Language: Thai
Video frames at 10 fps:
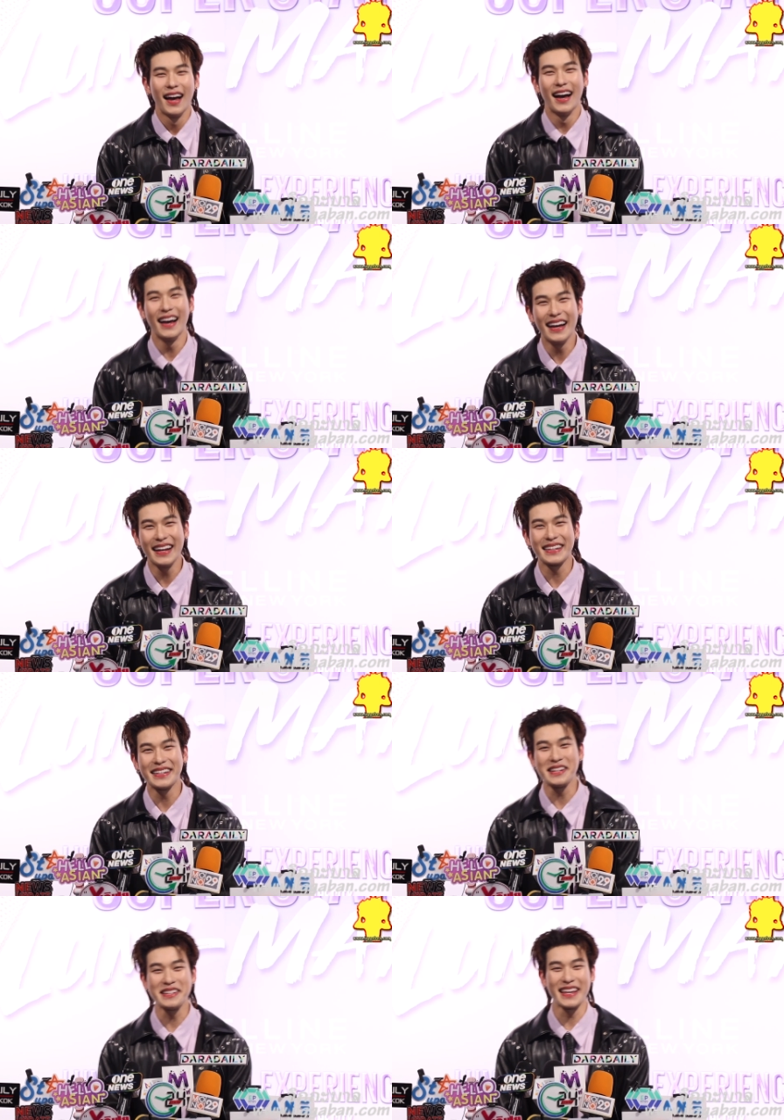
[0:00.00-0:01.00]
เฮ้อคื
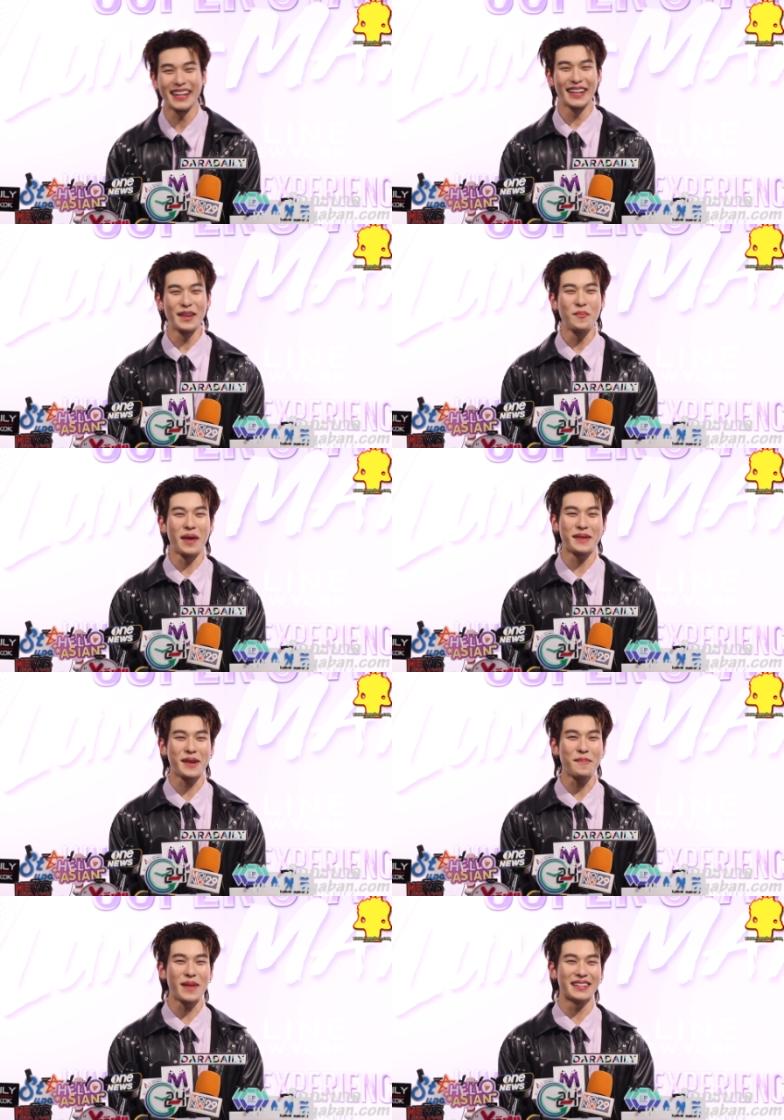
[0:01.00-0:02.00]
อจริง ๆ มัน
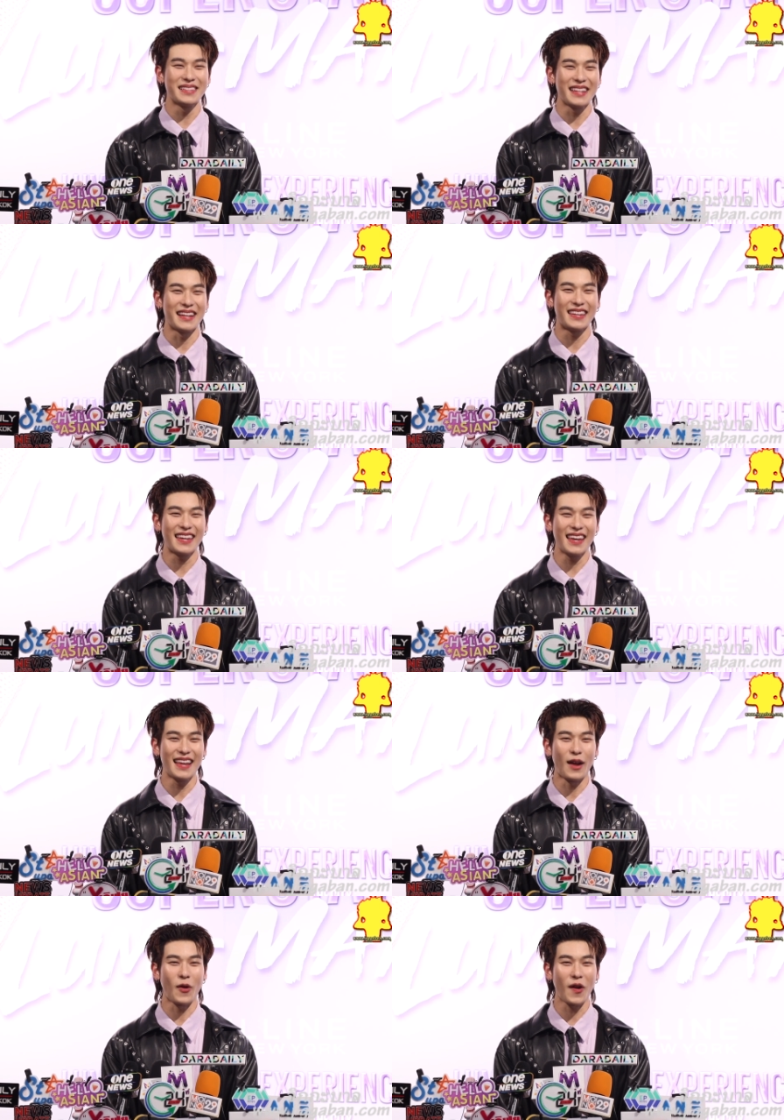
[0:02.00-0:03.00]
ก็เป็นสิ่งที่
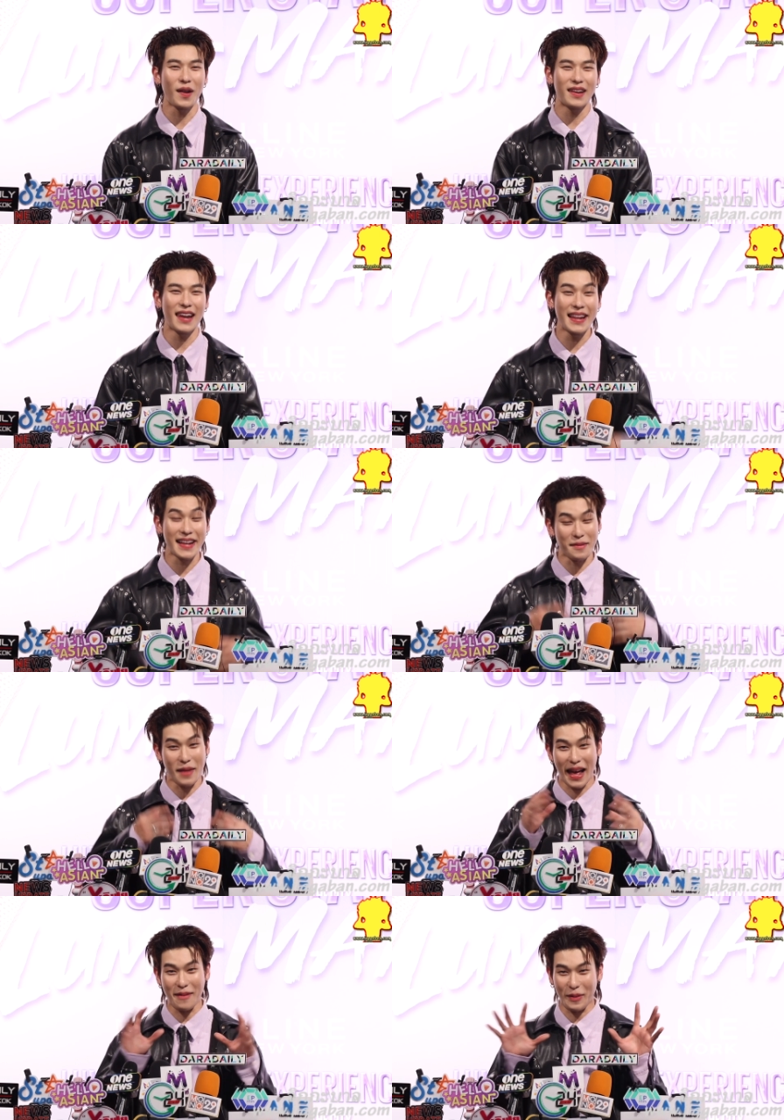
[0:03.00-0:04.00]
เราก็เล่นกัน
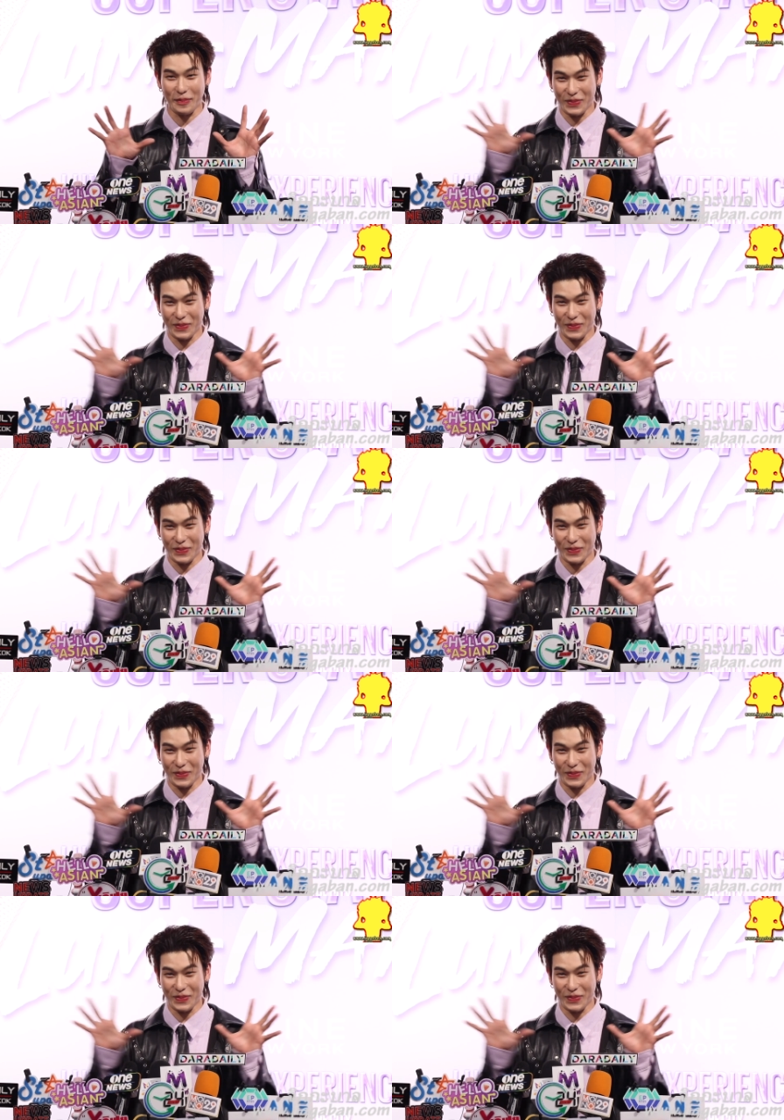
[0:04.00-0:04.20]
มาแบบ